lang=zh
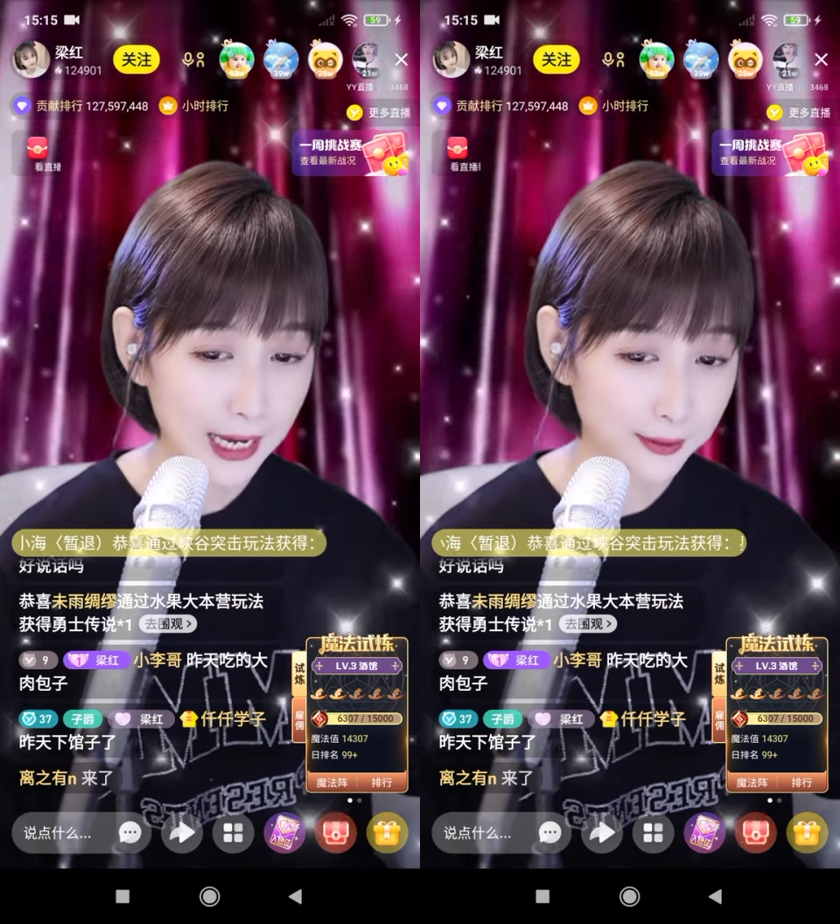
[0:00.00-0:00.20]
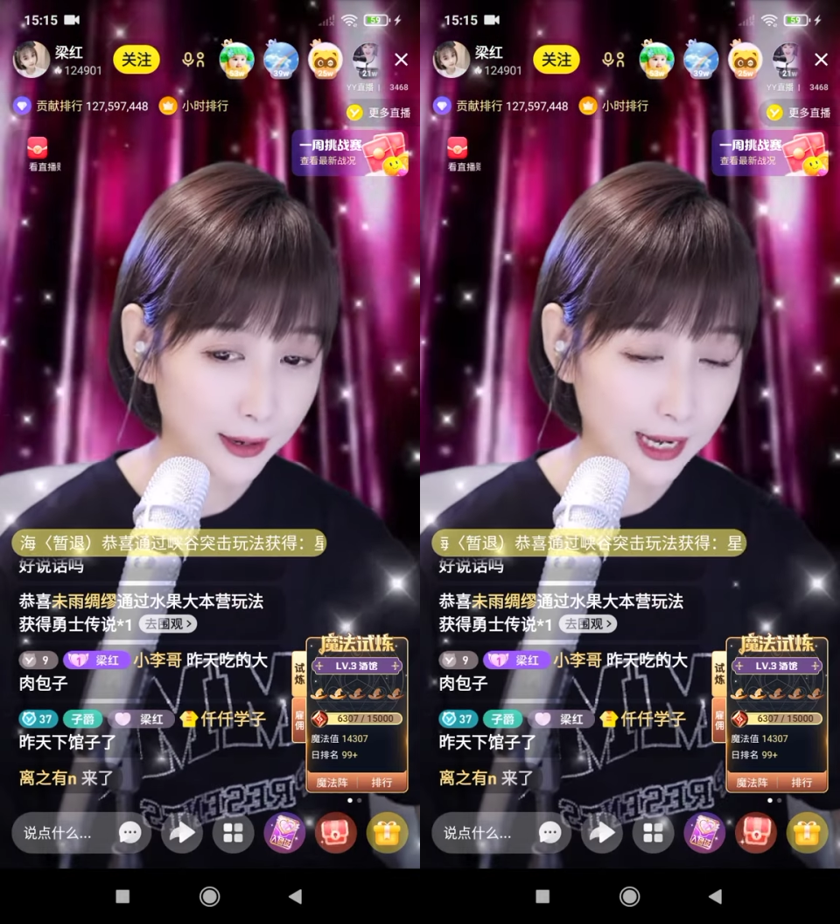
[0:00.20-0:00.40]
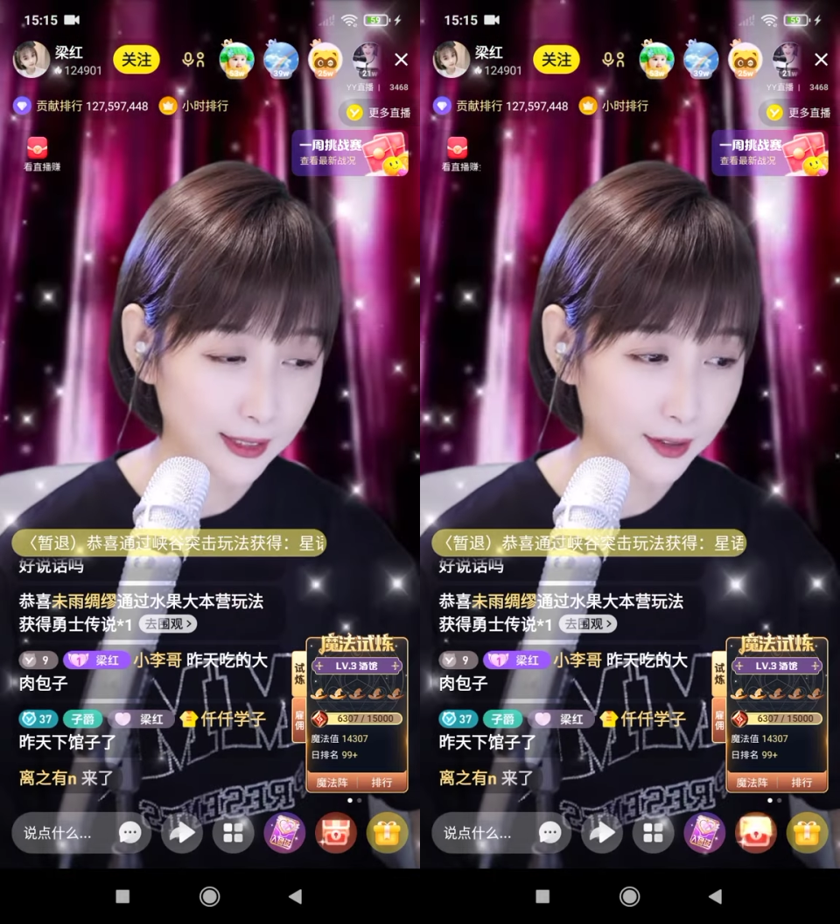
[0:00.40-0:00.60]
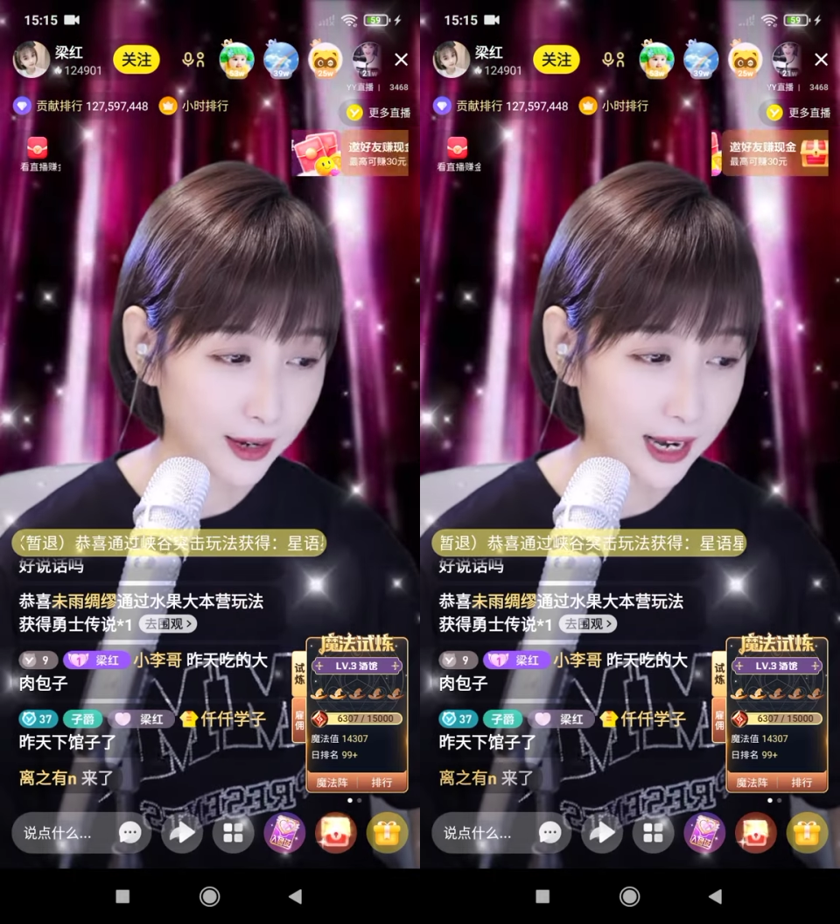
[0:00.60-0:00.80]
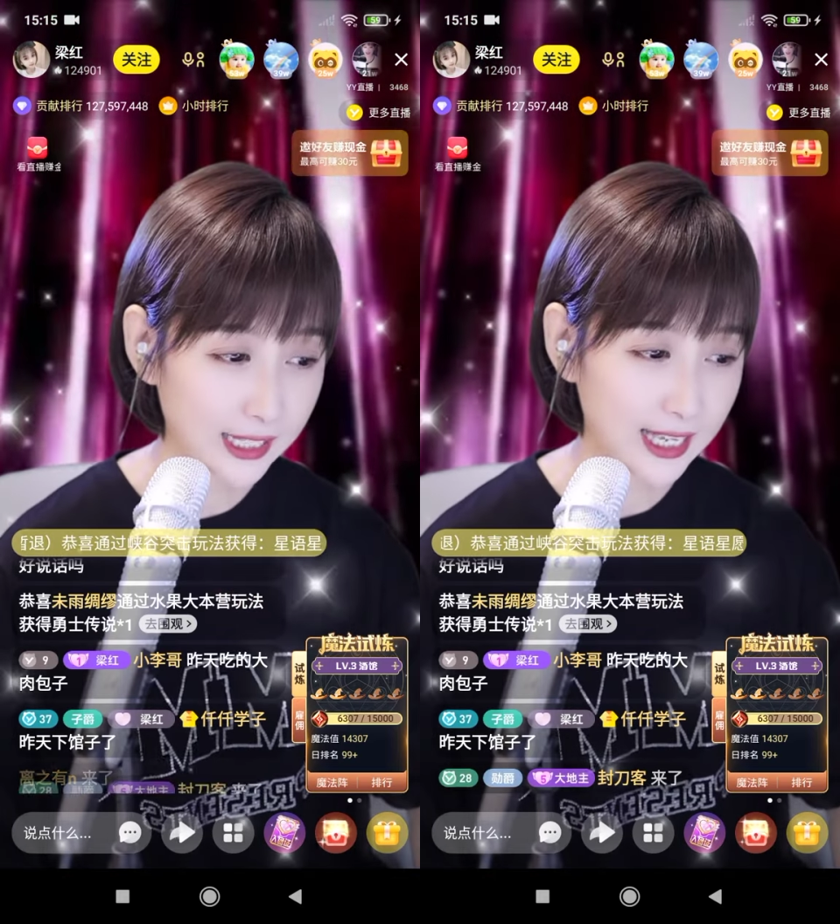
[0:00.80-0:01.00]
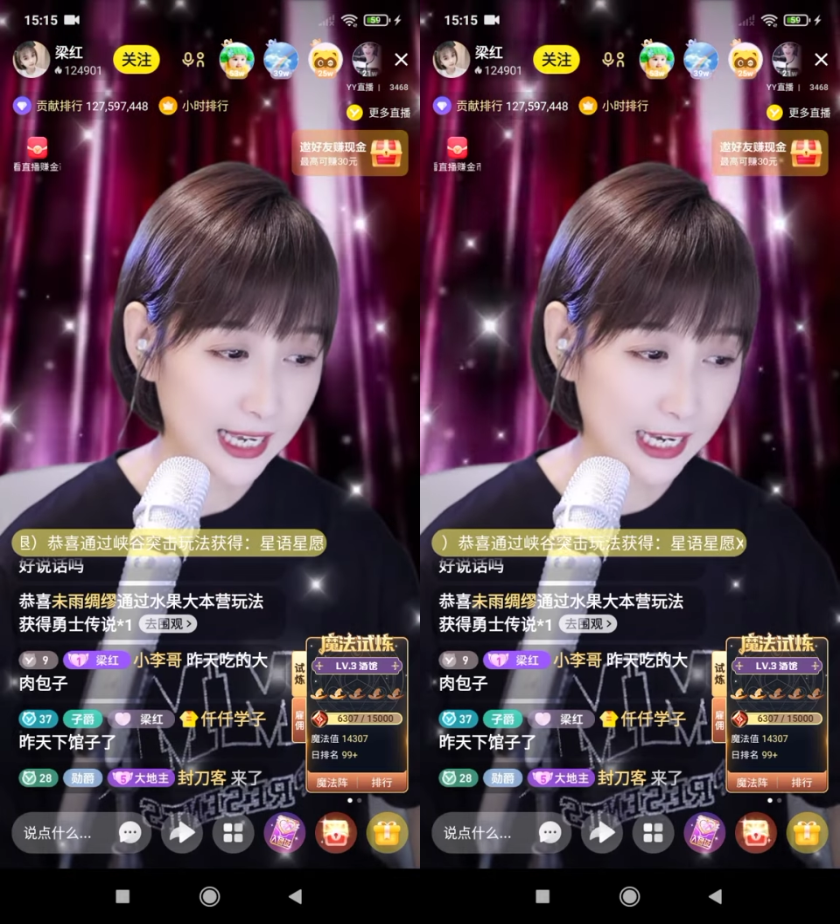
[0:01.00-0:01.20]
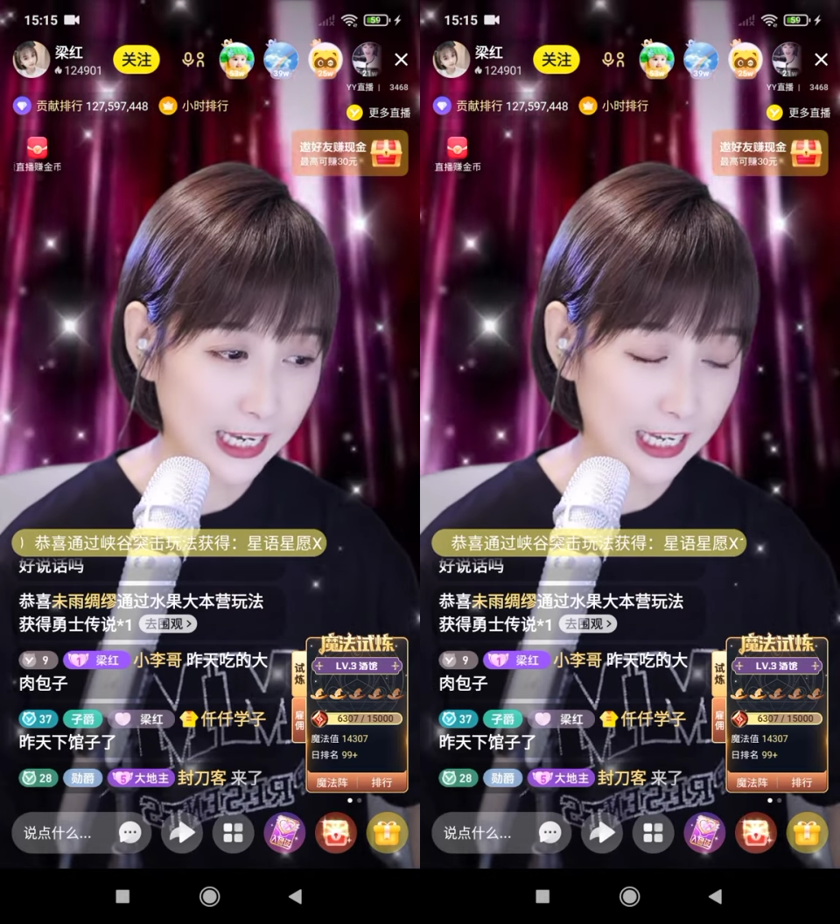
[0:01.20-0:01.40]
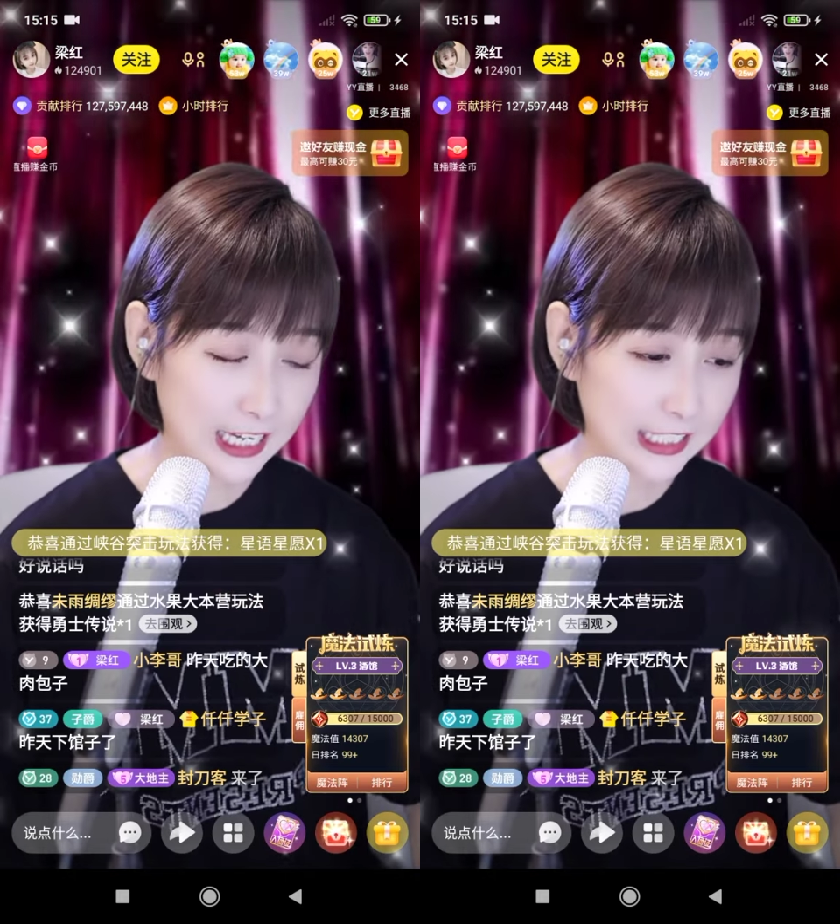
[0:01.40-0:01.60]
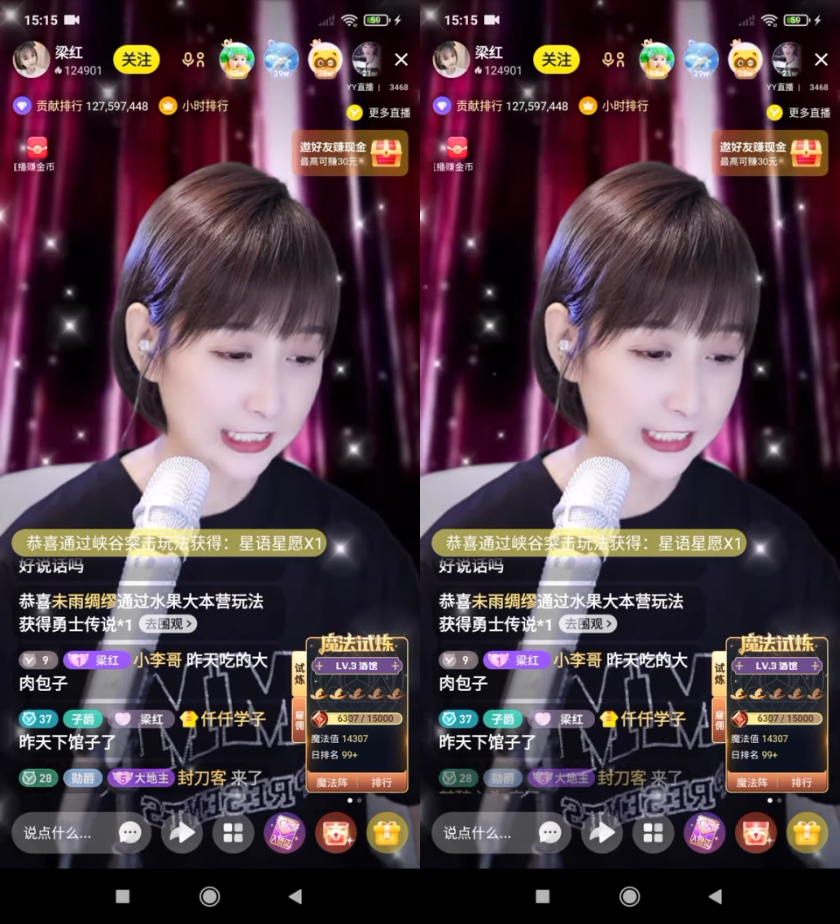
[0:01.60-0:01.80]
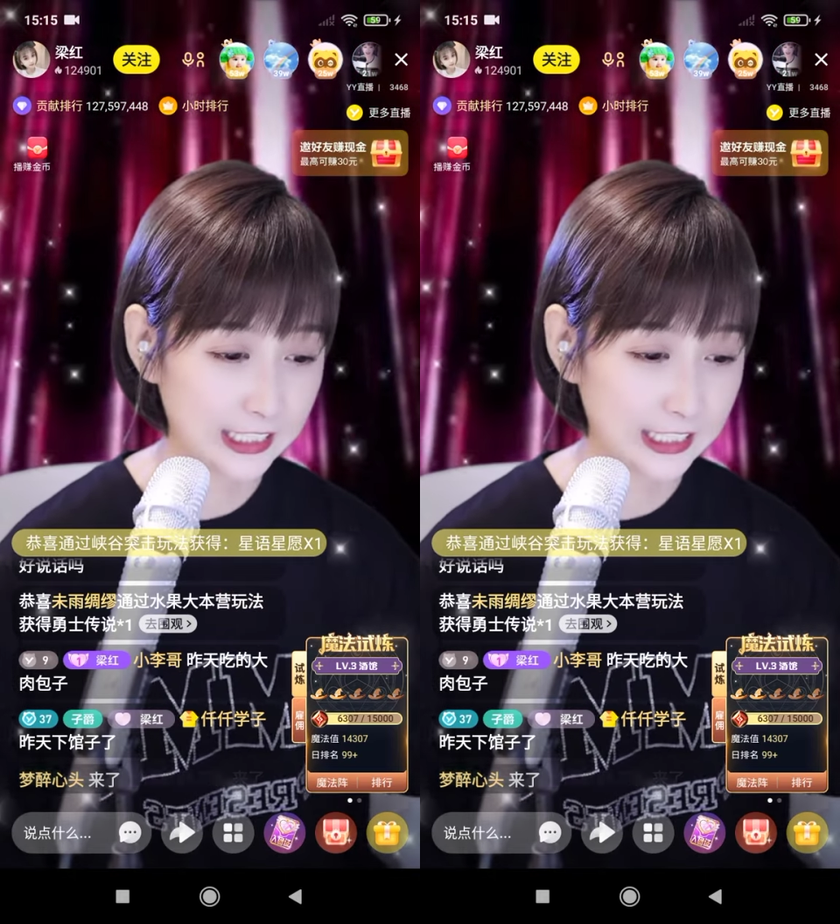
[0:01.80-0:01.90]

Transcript: 要不的话的话的话的，